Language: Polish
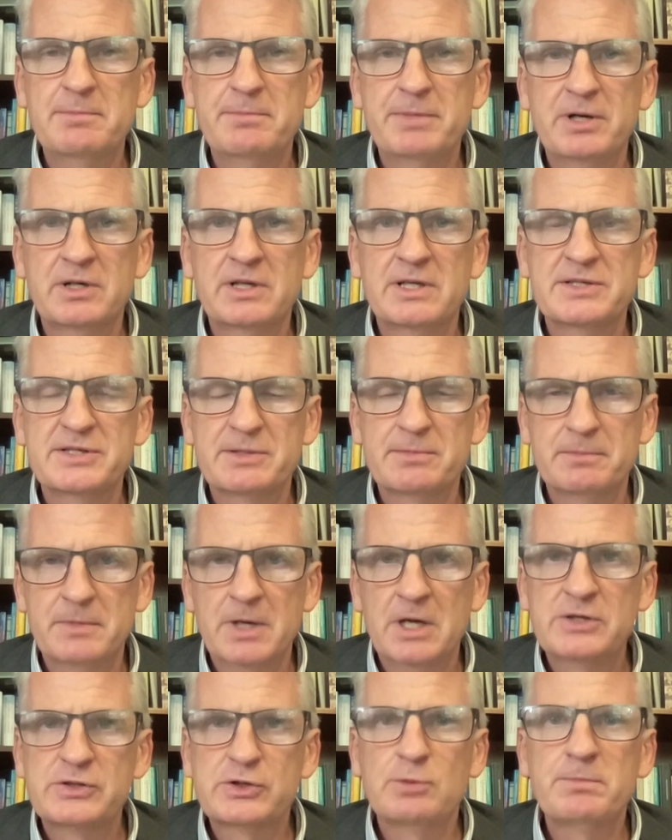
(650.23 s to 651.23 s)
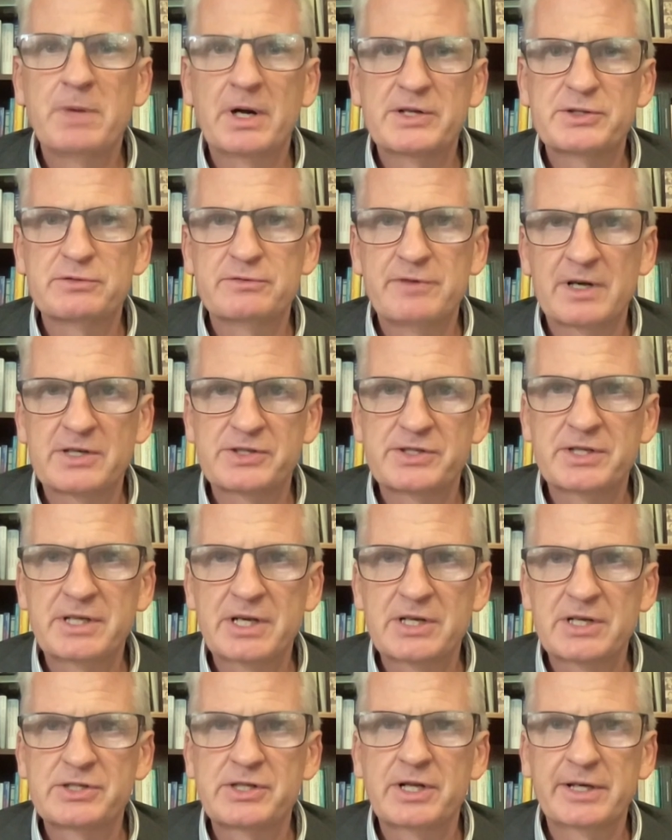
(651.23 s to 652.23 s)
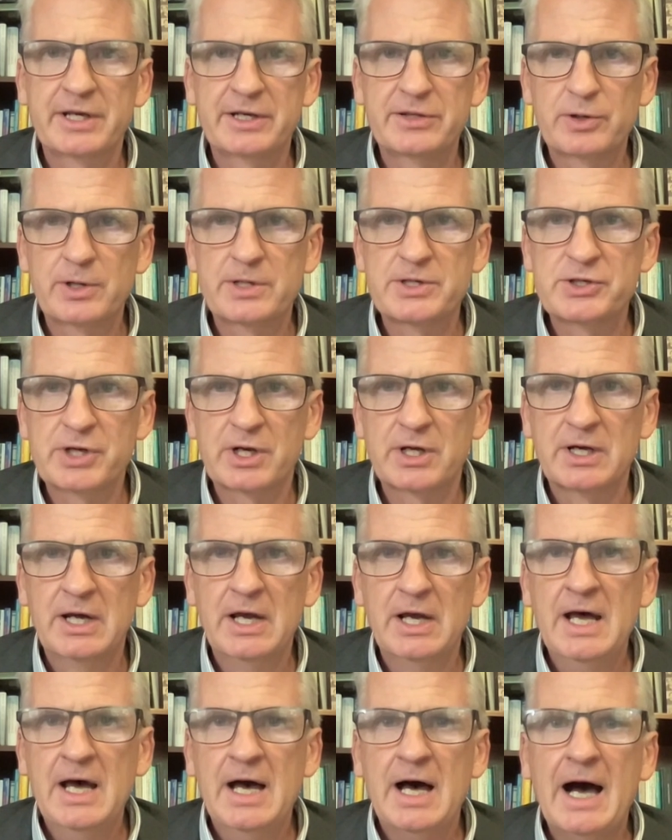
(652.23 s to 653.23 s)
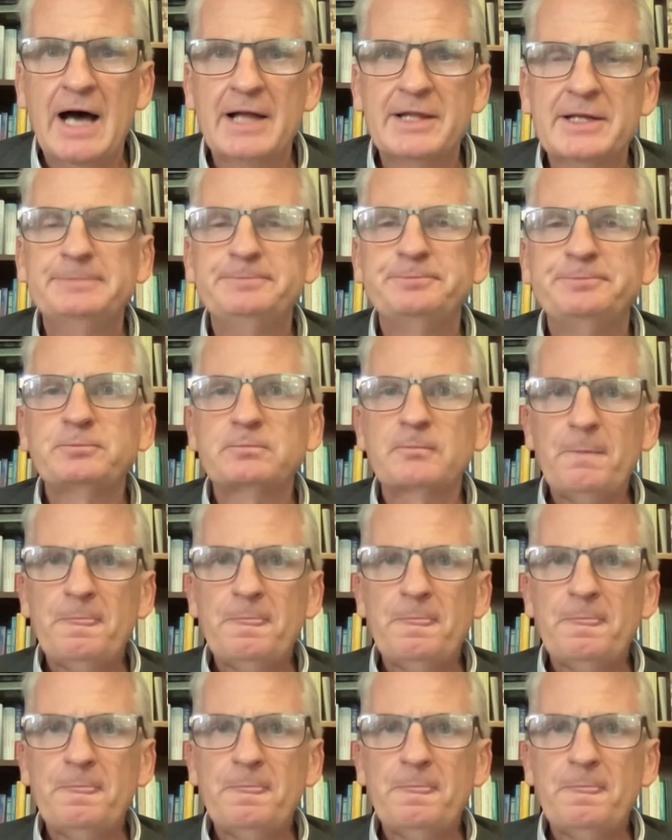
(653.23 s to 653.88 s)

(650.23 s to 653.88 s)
imperializm są bardzo ważne też dla Giedroycia, ale